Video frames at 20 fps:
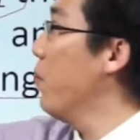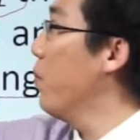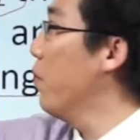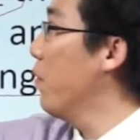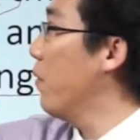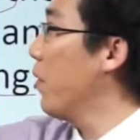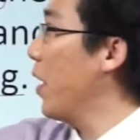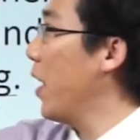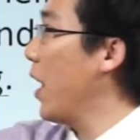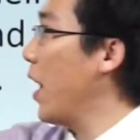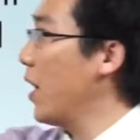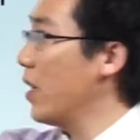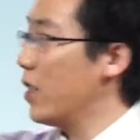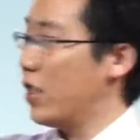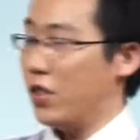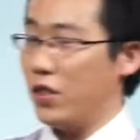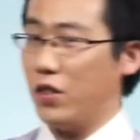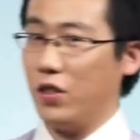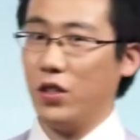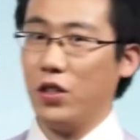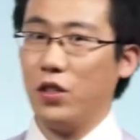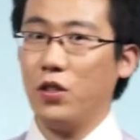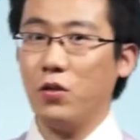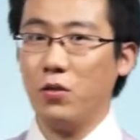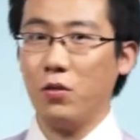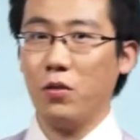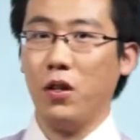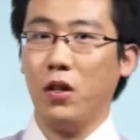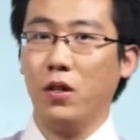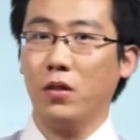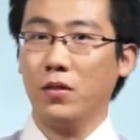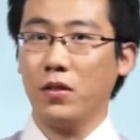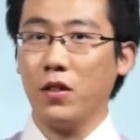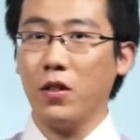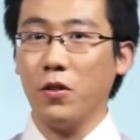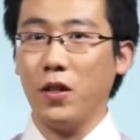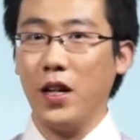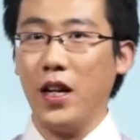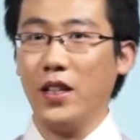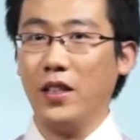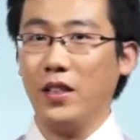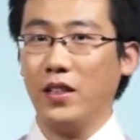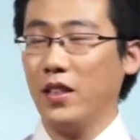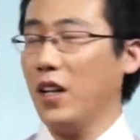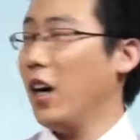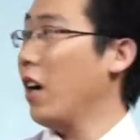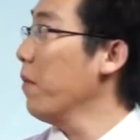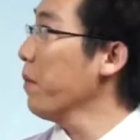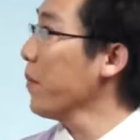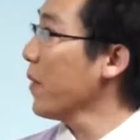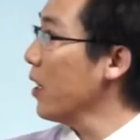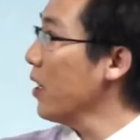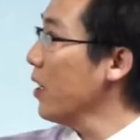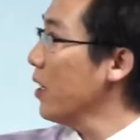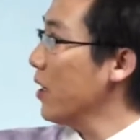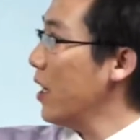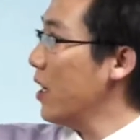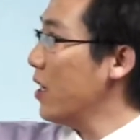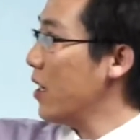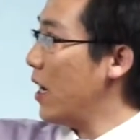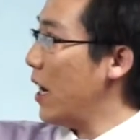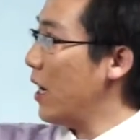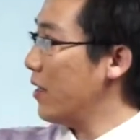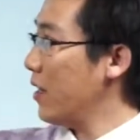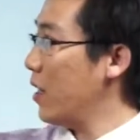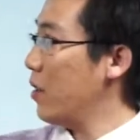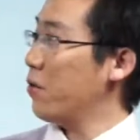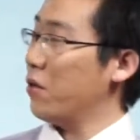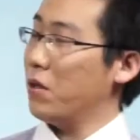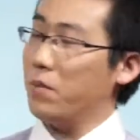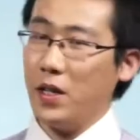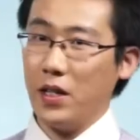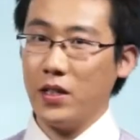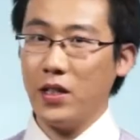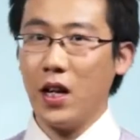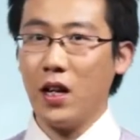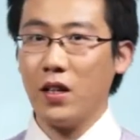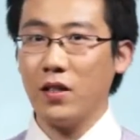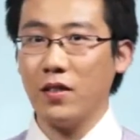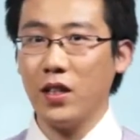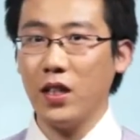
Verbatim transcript: 部分啊，只能是用 a l t h o u g h 来引导。但是啊，再说一遍，这二十